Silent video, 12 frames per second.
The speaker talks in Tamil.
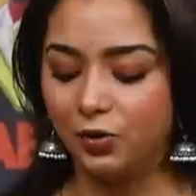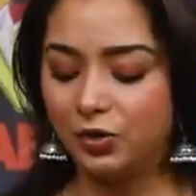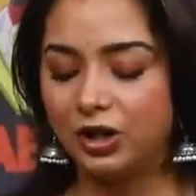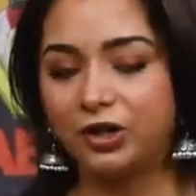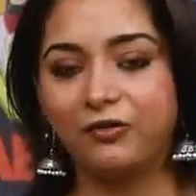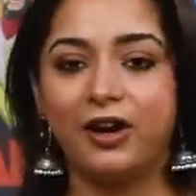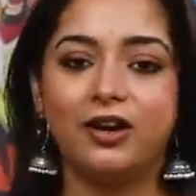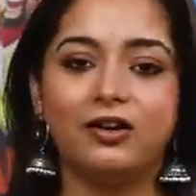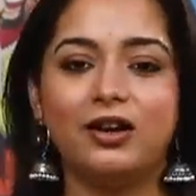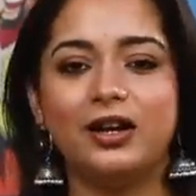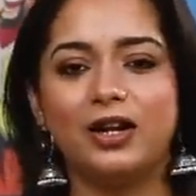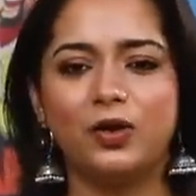உங்களுக்கு
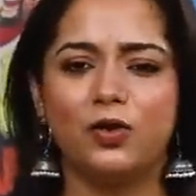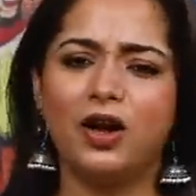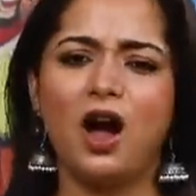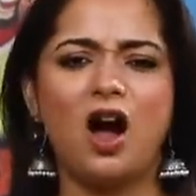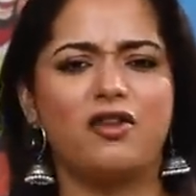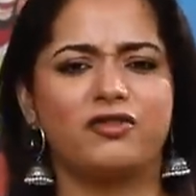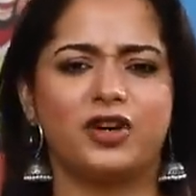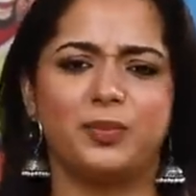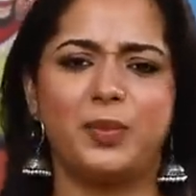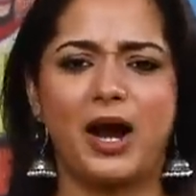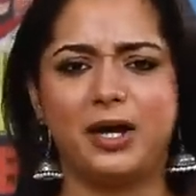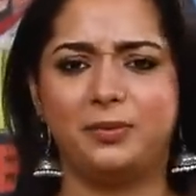வேணும்னா நீங்கள் ஒரு ஹாஃப்
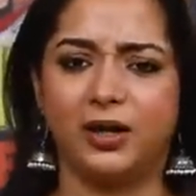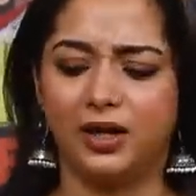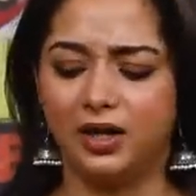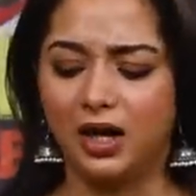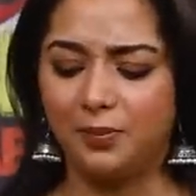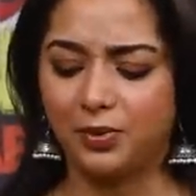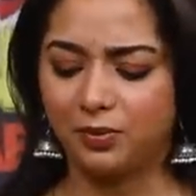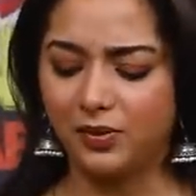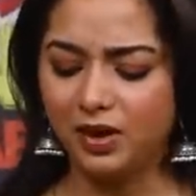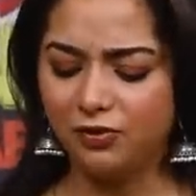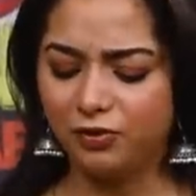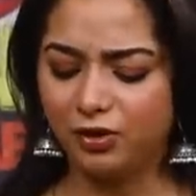கப் ஆட் பண்ணிக்கலாம்
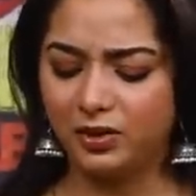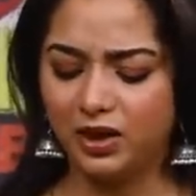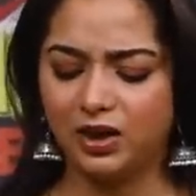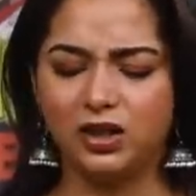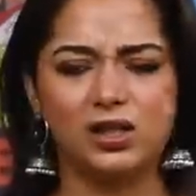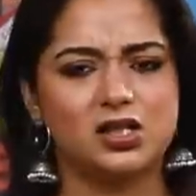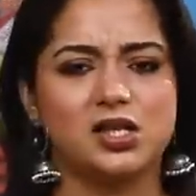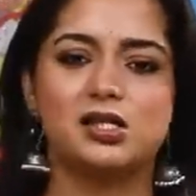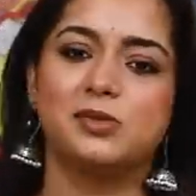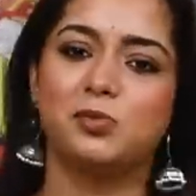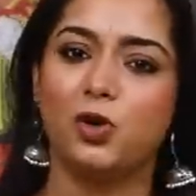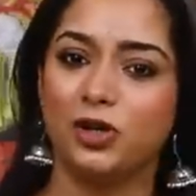அப்புறமா ஃபார் மீ திஸ்
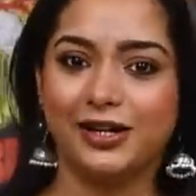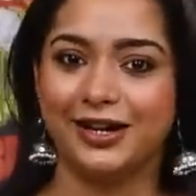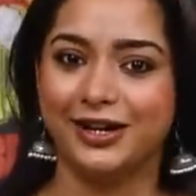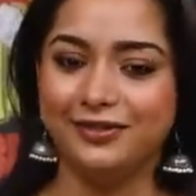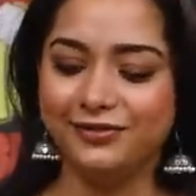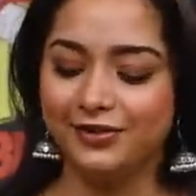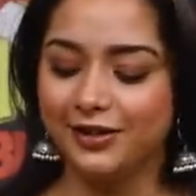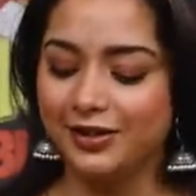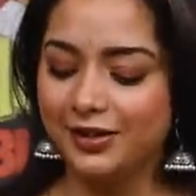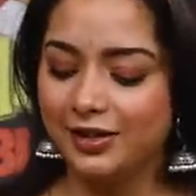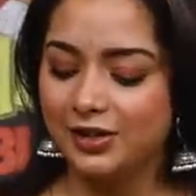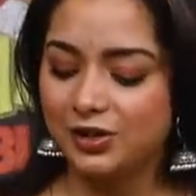இஸ் மோர் தென் எனஃப்
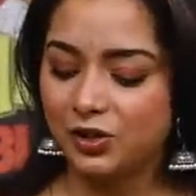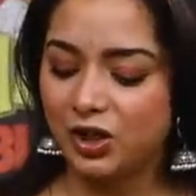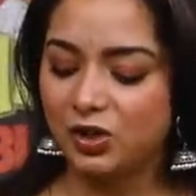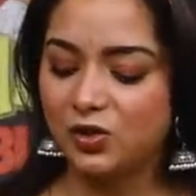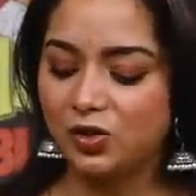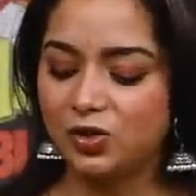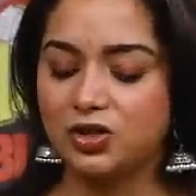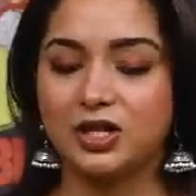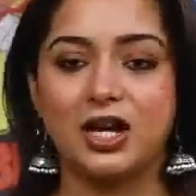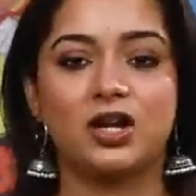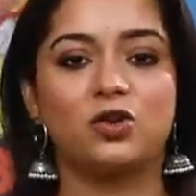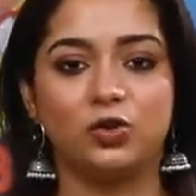ஸோ இதுவும்
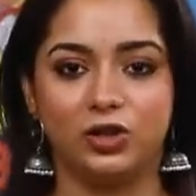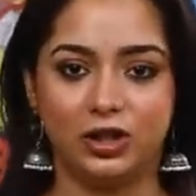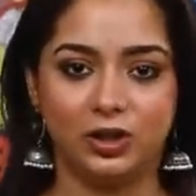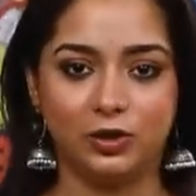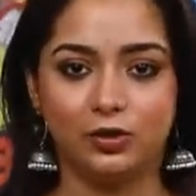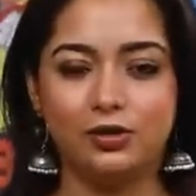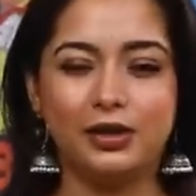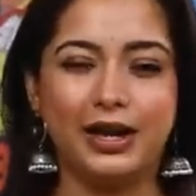கொஞ்சம் நேரம் கொதிக்கிட்டோம்